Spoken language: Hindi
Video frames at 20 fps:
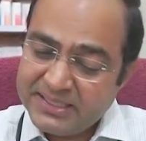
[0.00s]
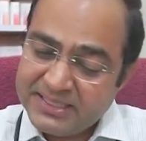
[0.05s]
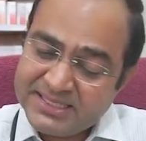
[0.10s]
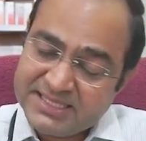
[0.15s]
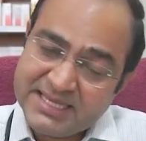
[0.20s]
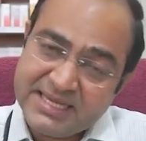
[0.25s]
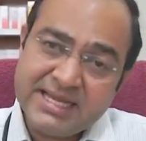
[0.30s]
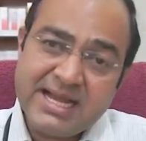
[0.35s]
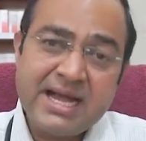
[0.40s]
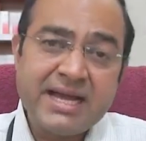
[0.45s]

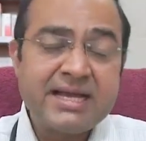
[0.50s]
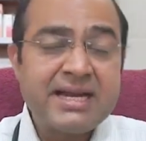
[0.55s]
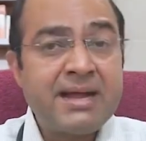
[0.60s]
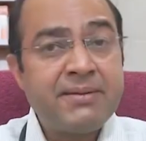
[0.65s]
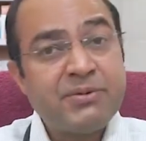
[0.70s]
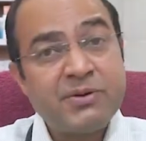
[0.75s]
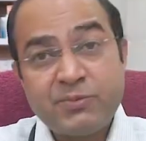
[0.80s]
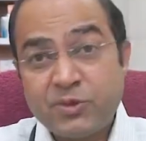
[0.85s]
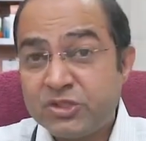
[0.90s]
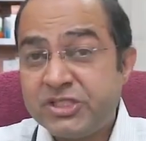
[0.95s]
इसी का अगर
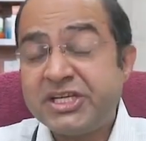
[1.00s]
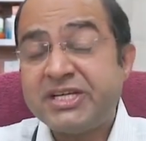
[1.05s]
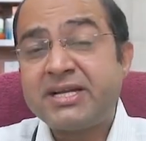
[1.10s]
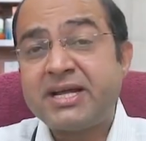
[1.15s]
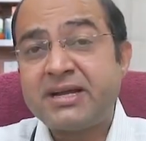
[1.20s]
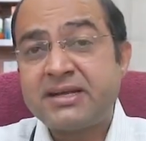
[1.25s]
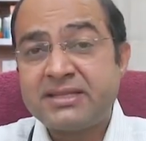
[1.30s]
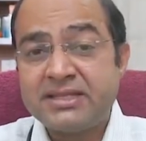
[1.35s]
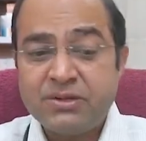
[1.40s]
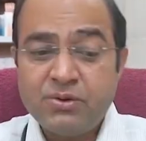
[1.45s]
आप अपोजिट
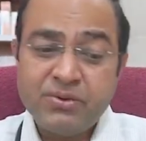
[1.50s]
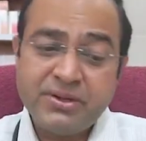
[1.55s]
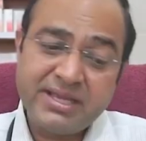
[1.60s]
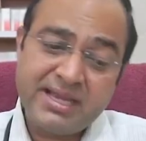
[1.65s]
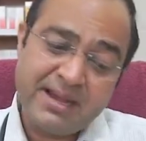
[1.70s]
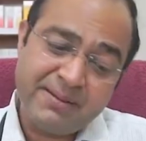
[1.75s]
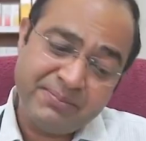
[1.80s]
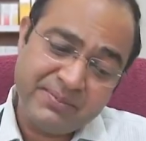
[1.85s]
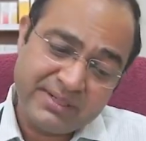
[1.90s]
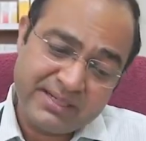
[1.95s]
करते हो
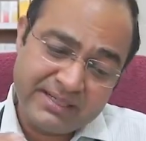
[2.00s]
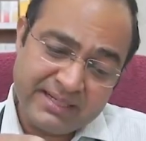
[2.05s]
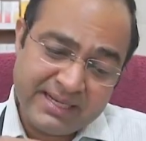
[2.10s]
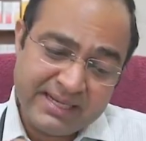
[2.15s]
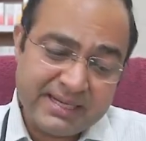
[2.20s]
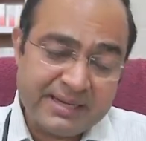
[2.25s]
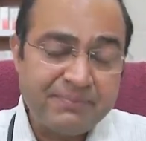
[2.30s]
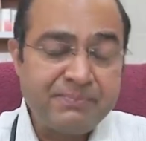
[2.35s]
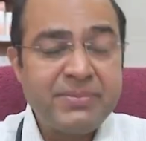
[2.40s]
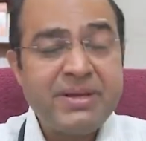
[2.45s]
कि आपने
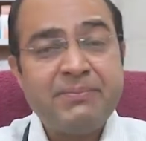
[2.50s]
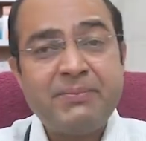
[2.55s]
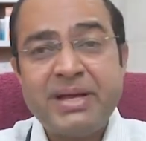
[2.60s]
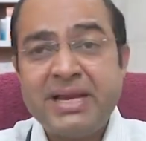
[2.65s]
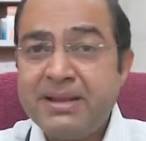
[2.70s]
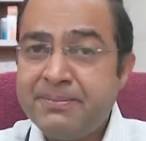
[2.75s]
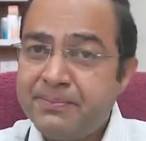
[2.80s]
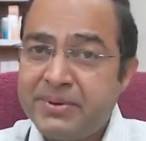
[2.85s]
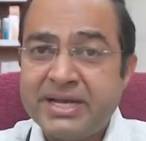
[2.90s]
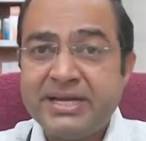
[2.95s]
कप में
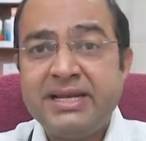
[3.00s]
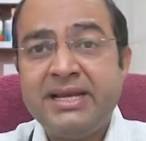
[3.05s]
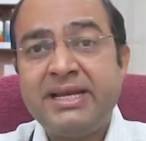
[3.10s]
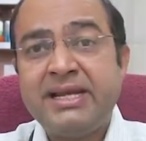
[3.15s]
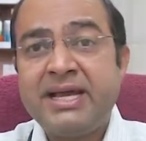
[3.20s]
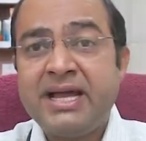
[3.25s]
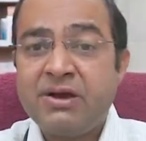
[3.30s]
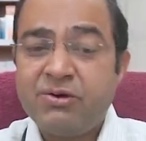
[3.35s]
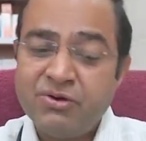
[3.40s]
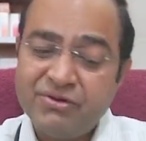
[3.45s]
पहले पानी
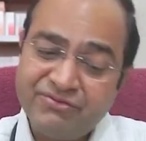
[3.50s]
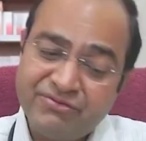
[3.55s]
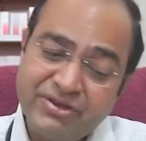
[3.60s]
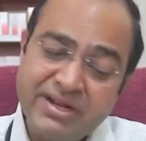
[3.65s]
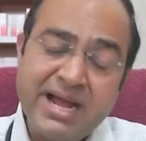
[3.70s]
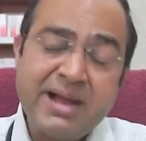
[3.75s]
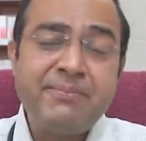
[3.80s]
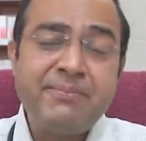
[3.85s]
लिया और फिर